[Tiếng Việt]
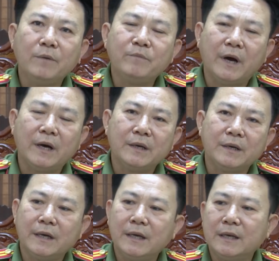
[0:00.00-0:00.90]
góp phần
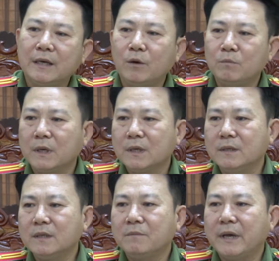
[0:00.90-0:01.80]
là cùng lực
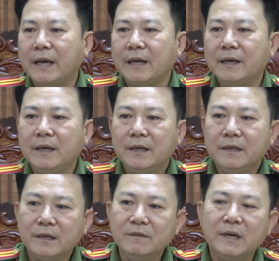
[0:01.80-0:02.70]
lượng công an
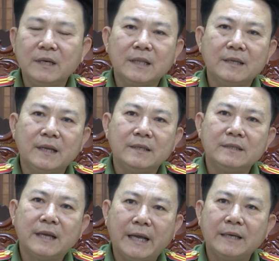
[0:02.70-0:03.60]
giữ vững tình hình
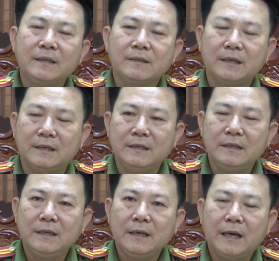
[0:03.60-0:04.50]
an ninh trật tự
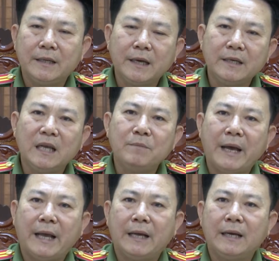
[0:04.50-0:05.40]
à, trên địa
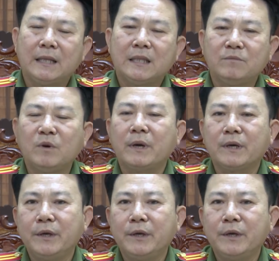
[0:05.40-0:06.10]
bàn là thành phố Bạc